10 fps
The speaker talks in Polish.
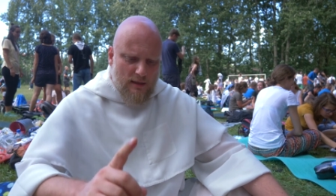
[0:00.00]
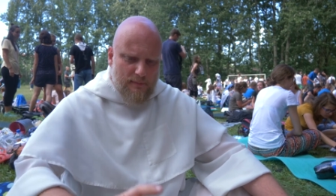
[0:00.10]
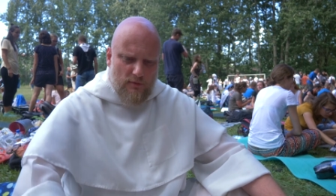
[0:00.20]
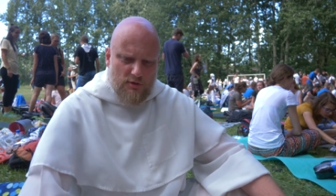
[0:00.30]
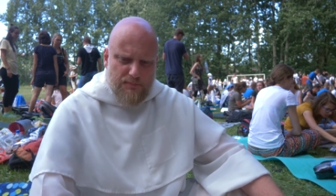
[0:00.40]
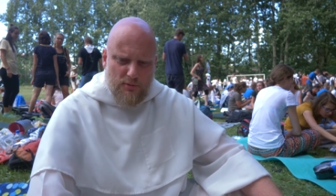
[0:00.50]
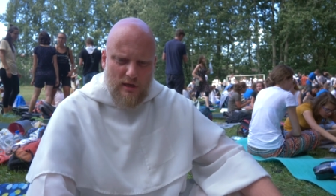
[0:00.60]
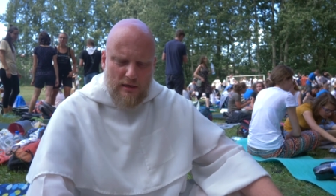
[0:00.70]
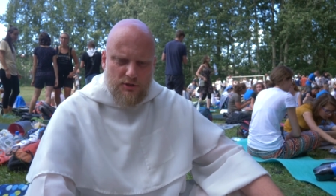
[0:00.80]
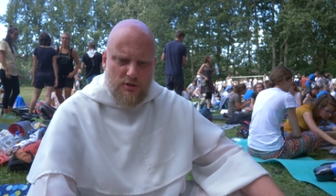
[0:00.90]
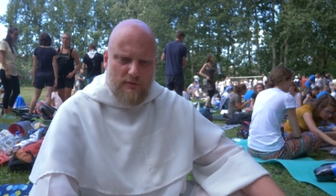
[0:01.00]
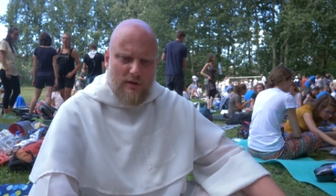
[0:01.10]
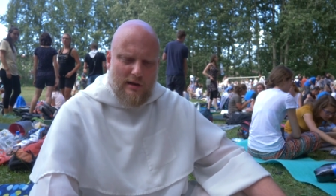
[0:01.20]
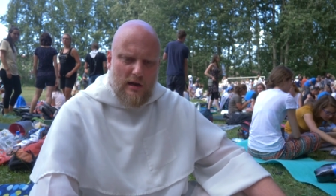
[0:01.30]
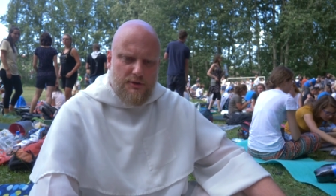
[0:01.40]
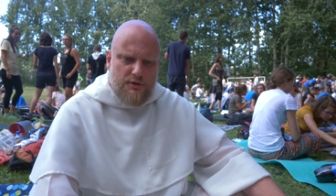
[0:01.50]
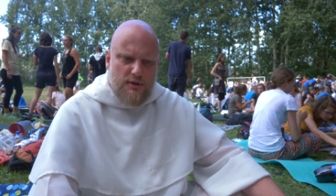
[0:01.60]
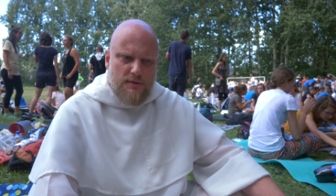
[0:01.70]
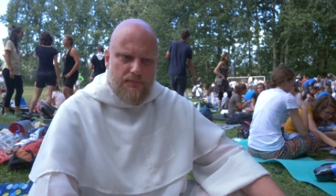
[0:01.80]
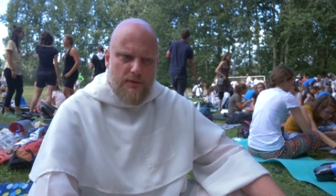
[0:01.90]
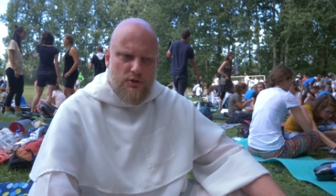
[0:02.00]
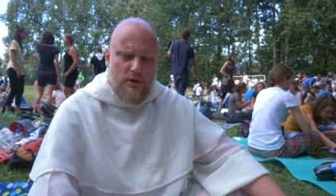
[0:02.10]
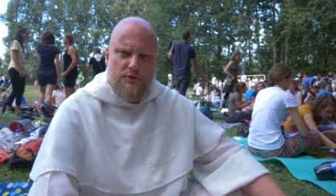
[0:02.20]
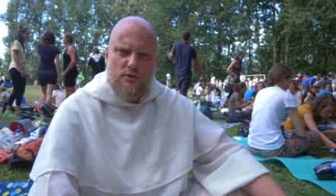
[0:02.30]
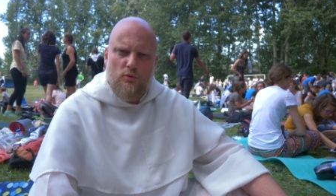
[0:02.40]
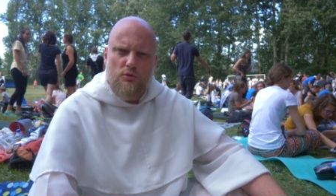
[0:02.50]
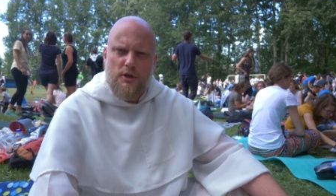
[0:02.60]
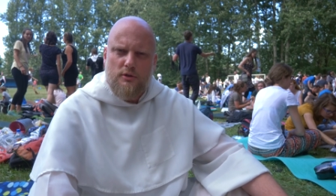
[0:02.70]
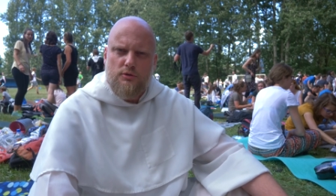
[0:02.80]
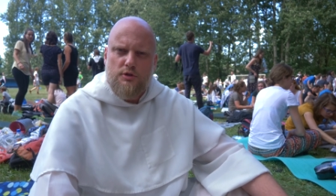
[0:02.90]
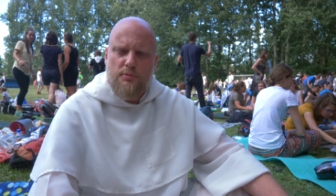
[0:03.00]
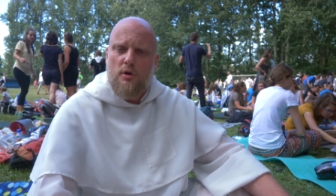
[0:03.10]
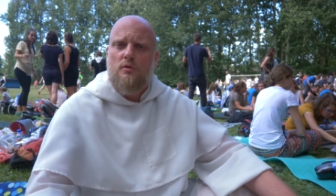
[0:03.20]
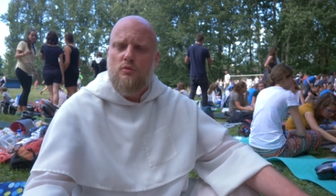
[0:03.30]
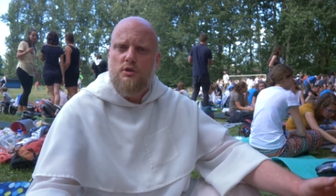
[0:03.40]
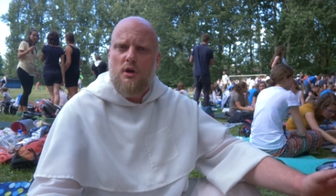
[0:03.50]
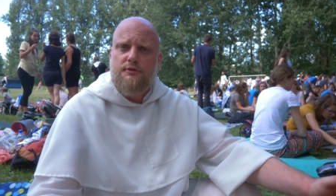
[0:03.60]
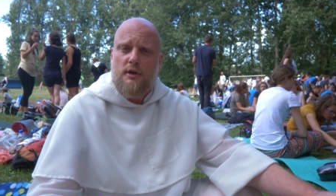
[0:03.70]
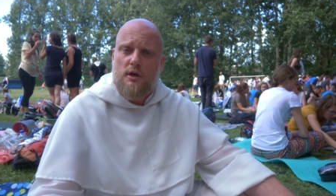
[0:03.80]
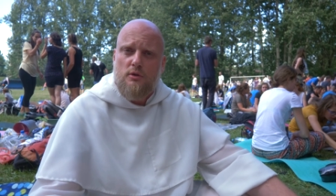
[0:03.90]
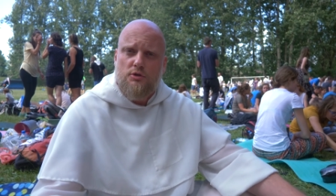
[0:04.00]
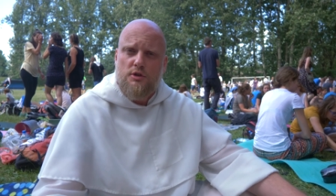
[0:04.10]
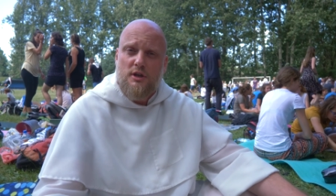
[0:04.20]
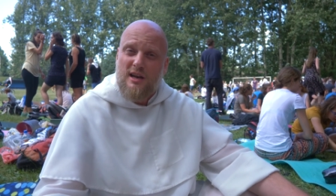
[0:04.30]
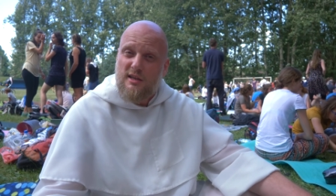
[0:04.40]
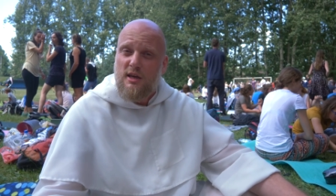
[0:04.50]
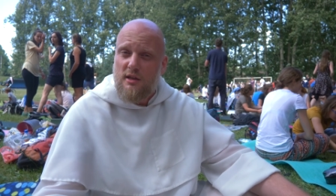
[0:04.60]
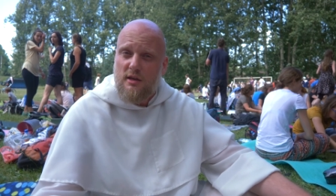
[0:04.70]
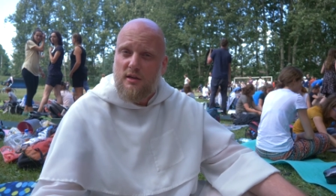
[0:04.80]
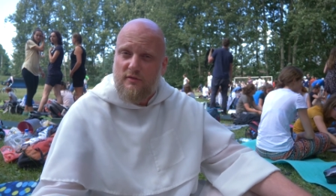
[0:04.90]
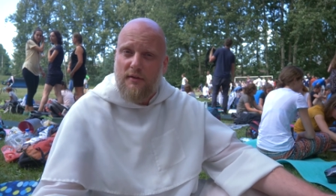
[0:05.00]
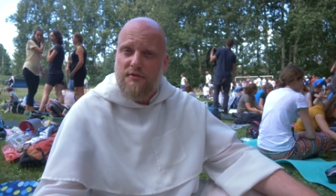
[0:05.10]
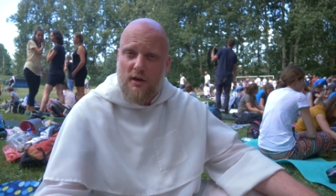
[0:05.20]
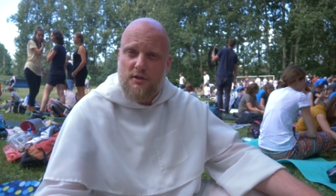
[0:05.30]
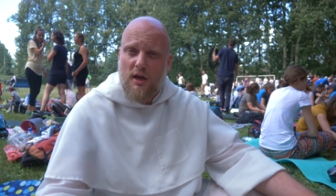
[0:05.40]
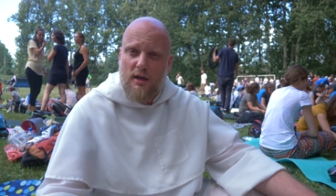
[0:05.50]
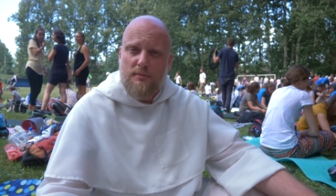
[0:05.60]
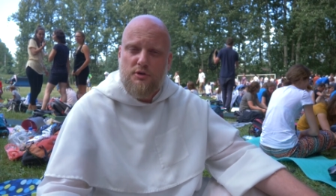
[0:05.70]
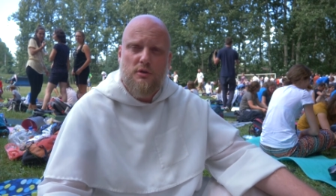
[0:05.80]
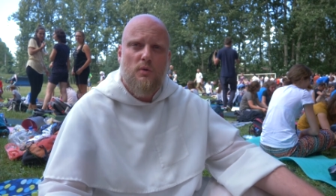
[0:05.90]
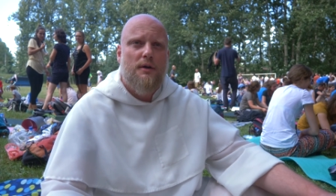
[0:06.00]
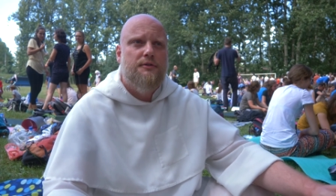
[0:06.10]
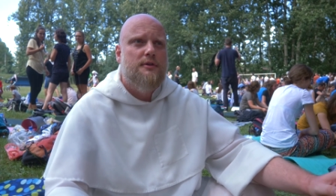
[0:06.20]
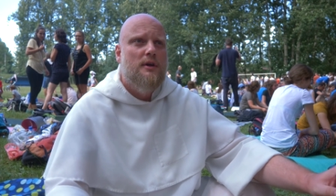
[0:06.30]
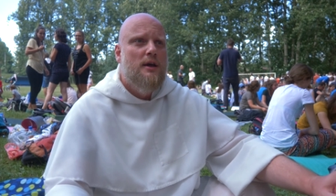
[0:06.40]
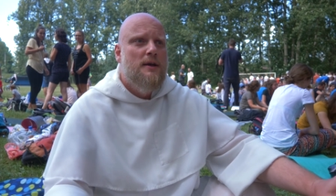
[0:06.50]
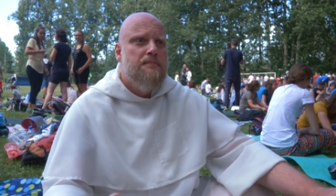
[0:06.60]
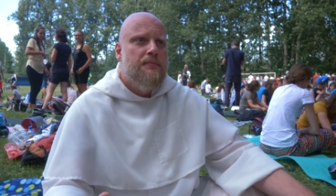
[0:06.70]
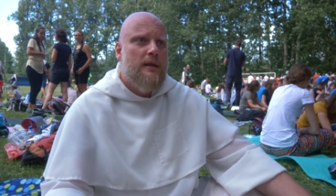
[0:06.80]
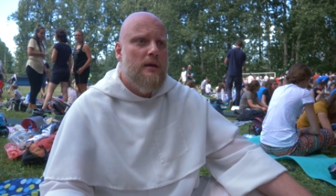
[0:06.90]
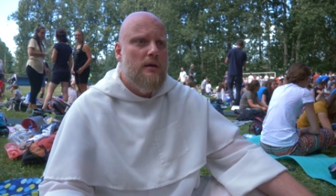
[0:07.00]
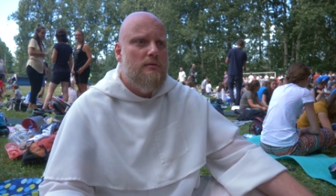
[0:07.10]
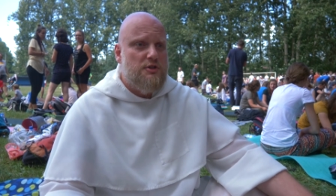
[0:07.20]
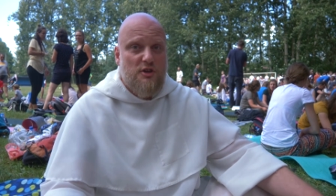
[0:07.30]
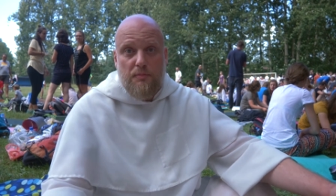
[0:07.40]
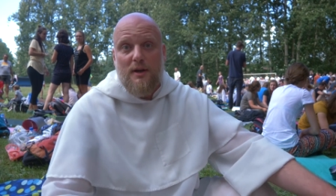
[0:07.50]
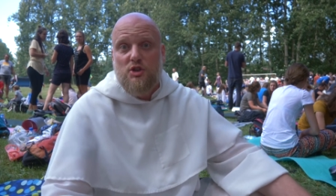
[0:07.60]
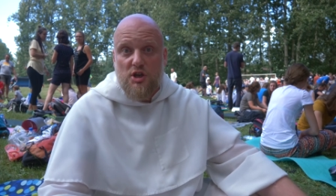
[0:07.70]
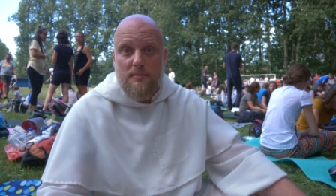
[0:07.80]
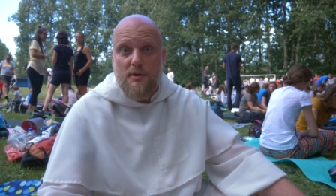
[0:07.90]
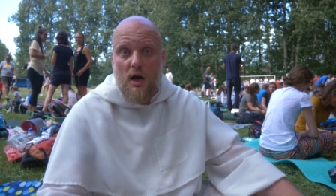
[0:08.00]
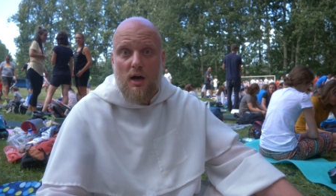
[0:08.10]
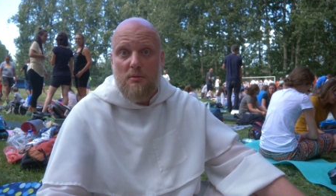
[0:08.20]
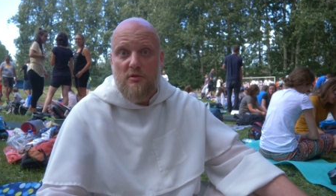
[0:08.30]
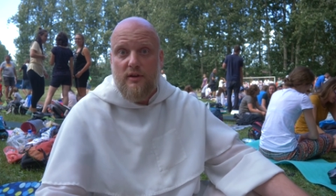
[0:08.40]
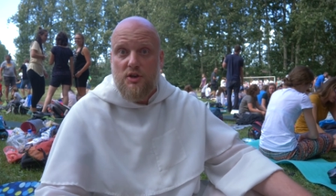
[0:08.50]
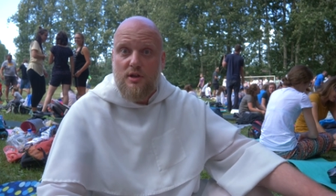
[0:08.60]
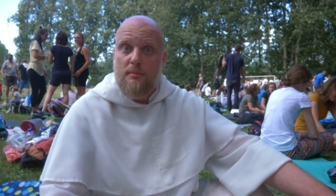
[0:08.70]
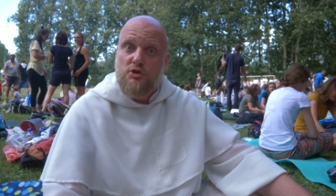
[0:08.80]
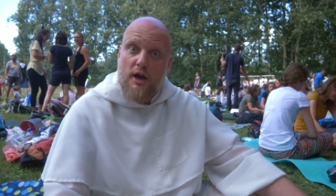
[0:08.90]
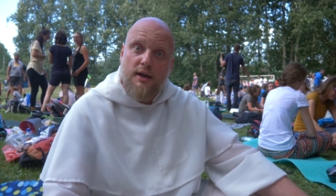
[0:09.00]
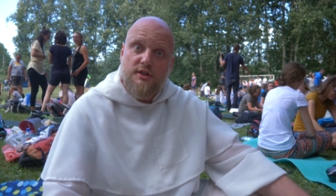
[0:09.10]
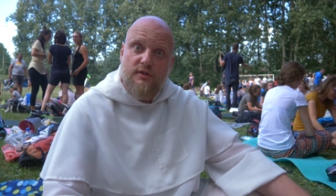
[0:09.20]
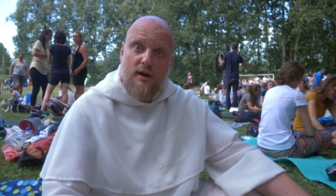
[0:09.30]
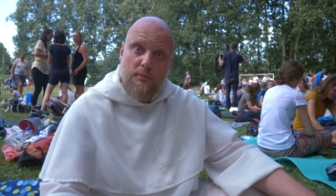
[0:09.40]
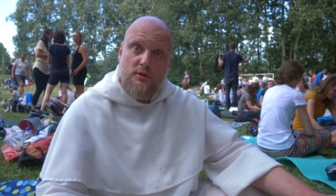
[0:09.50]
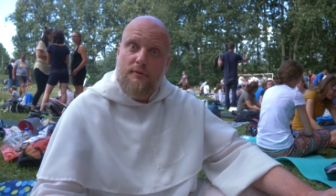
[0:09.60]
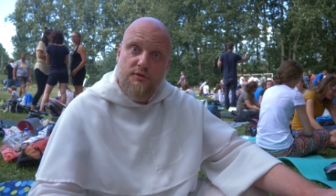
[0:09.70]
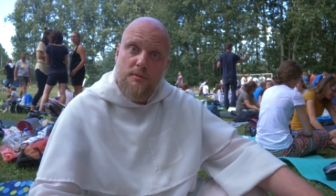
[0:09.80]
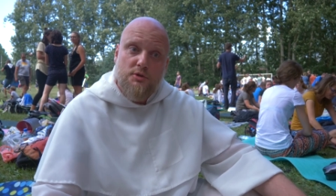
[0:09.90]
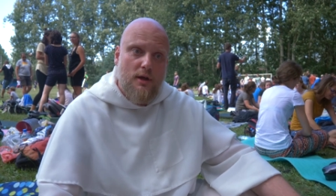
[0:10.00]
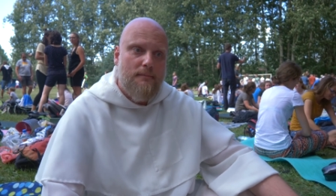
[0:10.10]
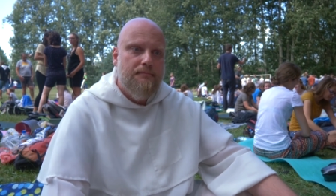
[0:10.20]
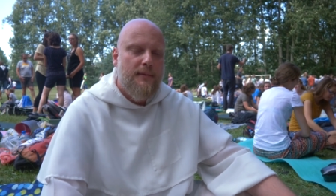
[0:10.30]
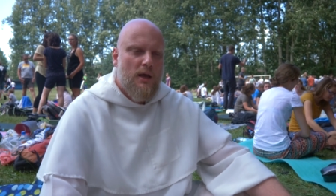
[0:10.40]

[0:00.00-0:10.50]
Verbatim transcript: Na pewno się spotkaliście wiele razy, że jak są ludzie, którzy biorą udział w takich różnych religijnych eventach, nie? Na przykład e, właśnie w pielgrzymkach, albo w jakichś nabożeństwach, albo tam w czymś tam.